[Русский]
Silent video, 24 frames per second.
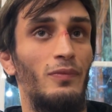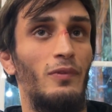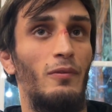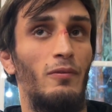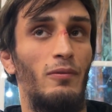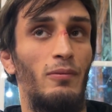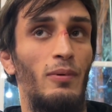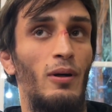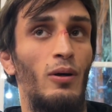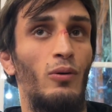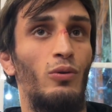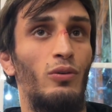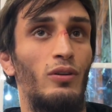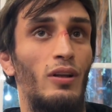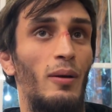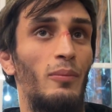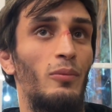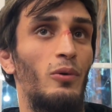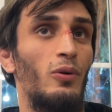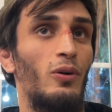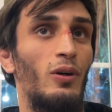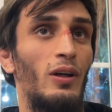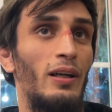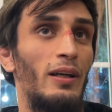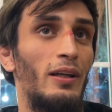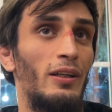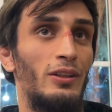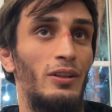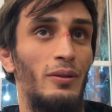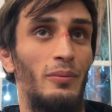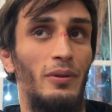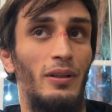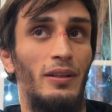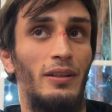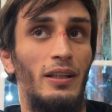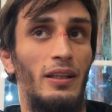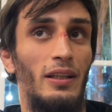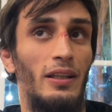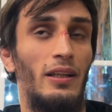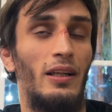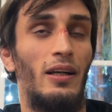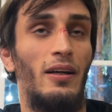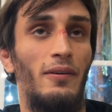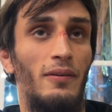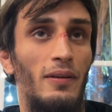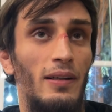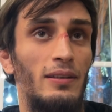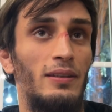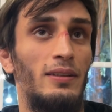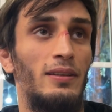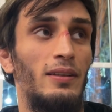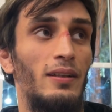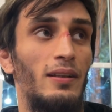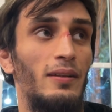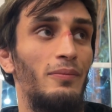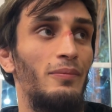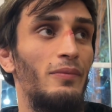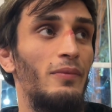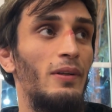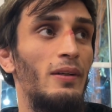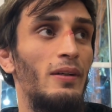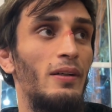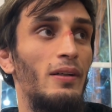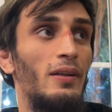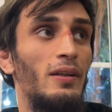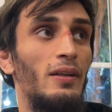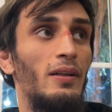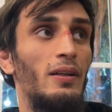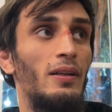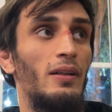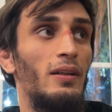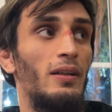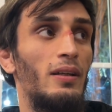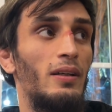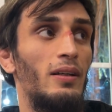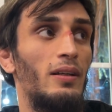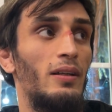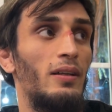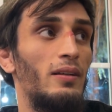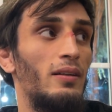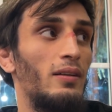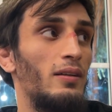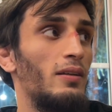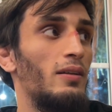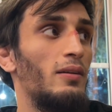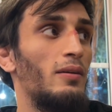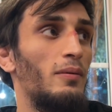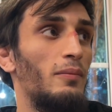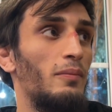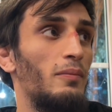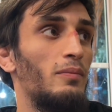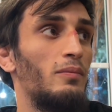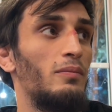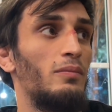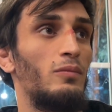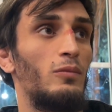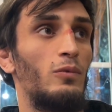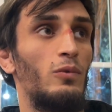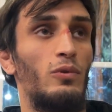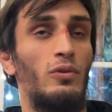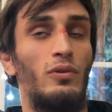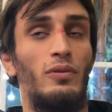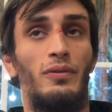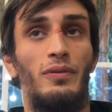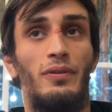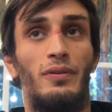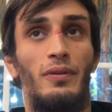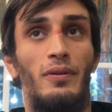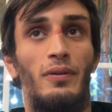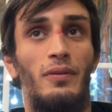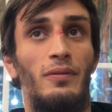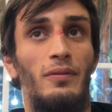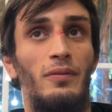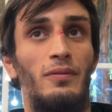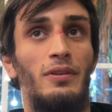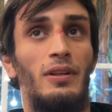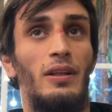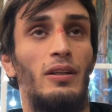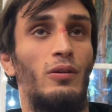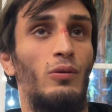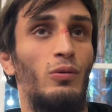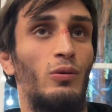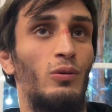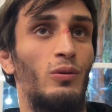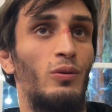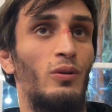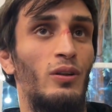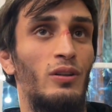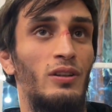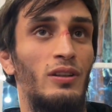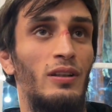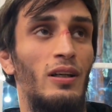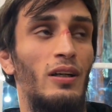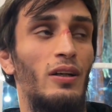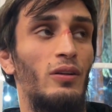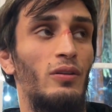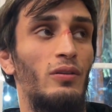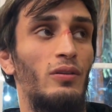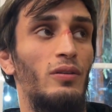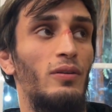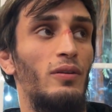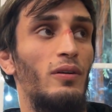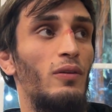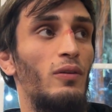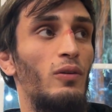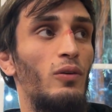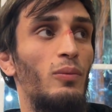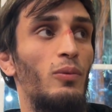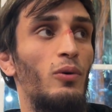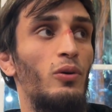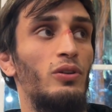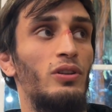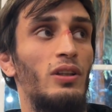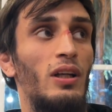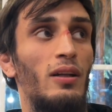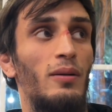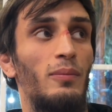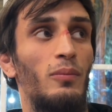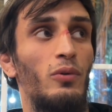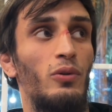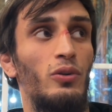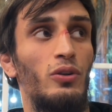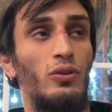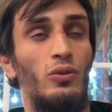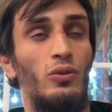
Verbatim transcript: В Баку намного легче мне тренироваться. И тут все друг друга знают, любой зал можешь